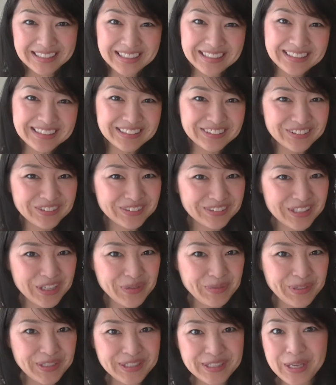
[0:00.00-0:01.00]
てありがとうござ
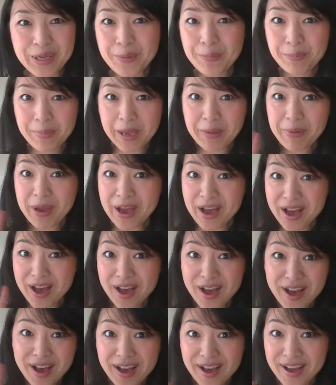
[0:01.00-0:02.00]
いました
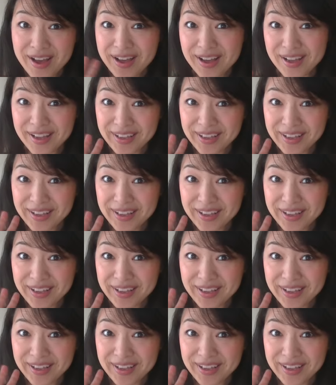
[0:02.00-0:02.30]
バイバーイ